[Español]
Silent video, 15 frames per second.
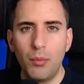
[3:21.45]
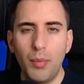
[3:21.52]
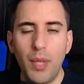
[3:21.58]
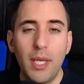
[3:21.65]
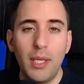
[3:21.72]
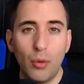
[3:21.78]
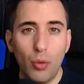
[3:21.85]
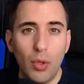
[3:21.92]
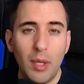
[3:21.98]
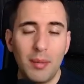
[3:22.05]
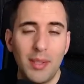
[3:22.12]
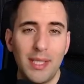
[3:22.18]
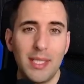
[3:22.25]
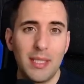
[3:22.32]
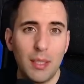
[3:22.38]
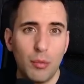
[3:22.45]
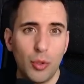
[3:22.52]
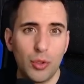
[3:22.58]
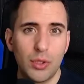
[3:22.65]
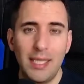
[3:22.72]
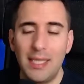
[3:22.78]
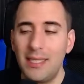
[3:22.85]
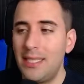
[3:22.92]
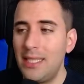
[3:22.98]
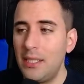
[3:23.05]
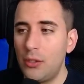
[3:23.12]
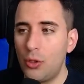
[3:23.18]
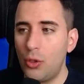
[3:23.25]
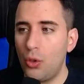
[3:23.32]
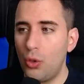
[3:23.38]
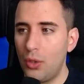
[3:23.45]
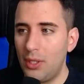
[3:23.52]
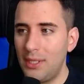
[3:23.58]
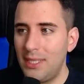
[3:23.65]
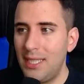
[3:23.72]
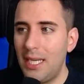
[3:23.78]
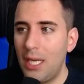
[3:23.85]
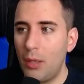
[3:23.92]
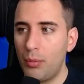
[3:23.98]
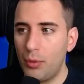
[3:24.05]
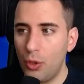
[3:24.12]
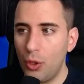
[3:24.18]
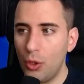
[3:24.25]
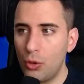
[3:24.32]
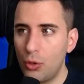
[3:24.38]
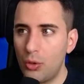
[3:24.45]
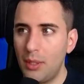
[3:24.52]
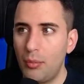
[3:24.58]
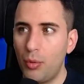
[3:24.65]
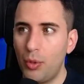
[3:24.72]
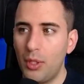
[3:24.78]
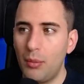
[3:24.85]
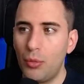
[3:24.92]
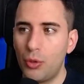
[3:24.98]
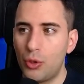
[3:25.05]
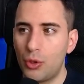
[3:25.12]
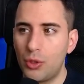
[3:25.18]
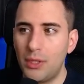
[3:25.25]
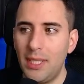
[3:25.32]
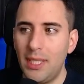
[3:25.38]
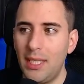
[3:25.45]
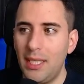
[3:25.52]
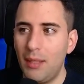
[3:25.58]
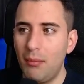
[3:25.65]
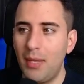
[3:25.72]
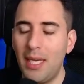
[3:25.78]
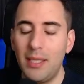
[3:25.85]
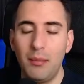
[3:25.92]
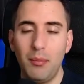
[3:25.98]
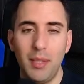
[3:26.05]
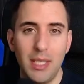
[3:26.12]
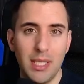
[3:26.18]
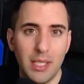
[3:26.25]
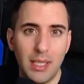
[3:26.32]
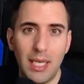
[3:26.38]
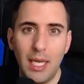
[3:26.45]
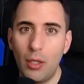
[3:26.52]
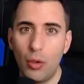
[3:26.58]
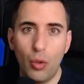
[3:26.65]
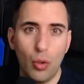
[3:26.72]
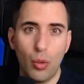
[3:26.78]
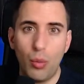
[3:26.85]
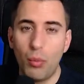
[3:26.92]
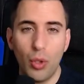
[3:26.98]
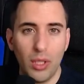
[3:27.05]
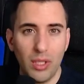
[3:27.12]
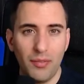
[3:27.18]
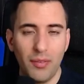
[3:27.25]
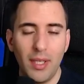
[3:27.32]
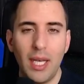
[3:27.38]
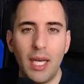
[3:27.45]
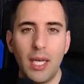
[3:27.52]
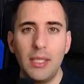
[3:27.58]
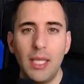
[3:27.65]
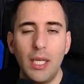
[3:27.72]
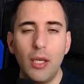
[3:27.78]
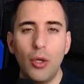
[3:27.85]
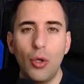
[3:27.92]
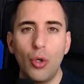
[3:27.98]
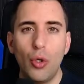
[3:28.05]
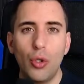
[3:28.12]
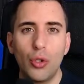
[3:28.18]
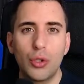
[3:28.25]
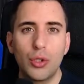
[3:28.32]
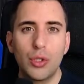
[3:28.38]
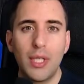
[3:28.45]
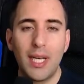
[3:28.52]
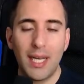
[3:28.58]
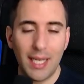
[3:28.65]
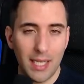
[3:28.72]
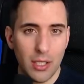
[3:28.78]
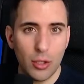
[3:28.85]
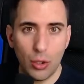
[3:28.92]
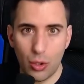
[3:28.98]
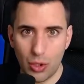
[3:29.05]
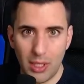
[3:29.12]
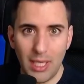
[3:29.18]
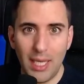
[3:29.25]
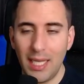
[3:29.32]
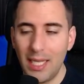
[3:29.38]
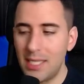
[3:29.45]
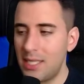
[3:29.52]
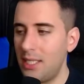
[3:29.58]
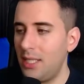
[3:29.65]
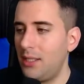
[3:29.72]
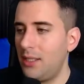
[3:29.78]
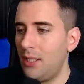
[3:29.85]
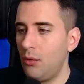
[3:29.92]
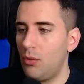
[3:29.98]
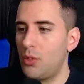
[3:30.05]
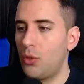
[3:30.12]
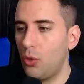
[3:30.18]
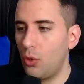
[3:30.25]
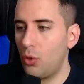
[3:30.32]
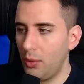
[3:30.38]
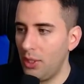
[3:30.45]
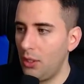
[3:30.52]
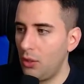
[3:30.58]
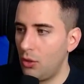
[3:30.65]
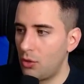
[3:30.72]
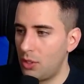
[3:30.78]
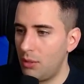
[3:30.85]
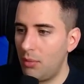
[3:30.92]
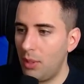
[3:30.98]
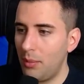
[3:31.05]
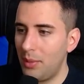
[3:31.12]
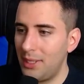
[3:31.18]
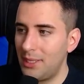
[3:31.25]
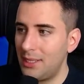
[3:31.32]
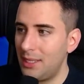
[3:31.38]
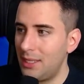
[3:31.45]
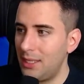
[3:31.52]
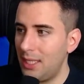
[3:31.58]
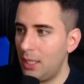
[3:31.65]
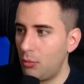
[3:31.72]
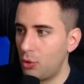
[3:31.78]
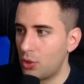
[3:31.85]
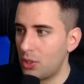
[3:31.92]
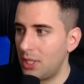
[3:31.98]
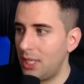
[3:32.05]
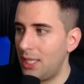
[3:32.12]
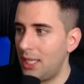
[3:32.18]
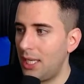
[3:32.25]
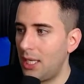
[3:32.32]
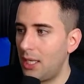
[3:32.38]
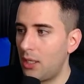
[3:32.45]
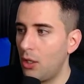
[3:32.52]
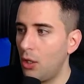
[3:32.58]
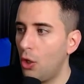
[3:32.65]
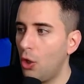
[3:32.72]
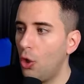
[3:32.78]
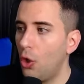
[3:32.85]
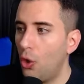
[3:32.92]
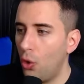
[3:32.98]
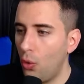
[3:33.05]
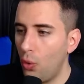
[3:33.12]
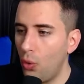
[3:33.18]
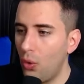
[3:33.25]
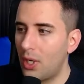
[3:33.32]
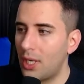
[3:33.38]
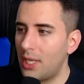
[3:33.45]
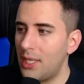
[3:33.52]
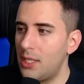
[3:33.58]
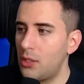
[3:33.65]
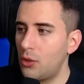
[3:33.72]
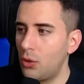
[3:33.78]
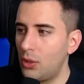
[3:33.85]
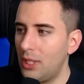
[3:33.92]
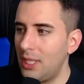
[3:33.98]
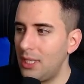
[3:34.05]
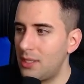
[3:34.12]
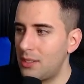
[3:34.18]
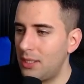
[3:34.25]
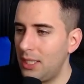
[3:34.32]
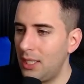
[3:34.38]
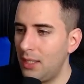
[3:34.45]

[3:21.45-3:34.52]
Bien, una vez estemos dentro de la opción donde podemos eh, administrar o modificar los registros DNS de nuestro dominio, simplemente tendríamos que crear un registro txt.